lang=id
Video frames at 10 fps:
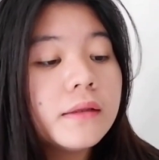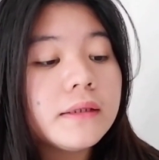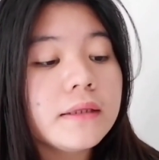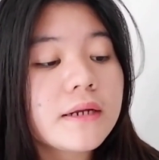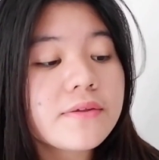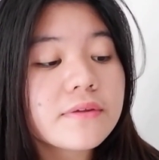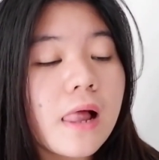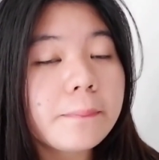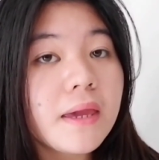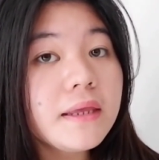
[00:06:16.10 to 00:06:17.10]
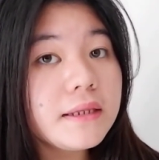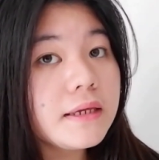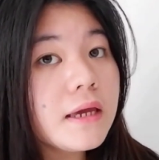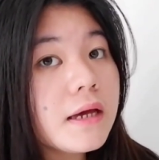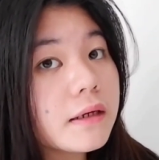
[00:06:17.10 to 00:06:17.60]
tea scalpnya ini
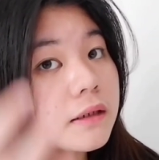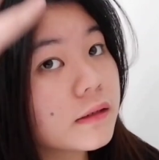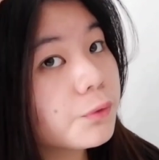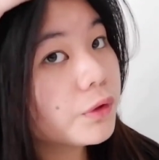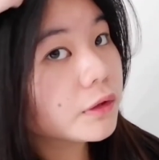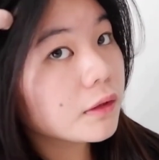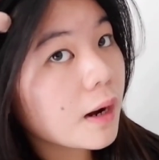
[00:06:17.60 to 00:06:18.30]
kulit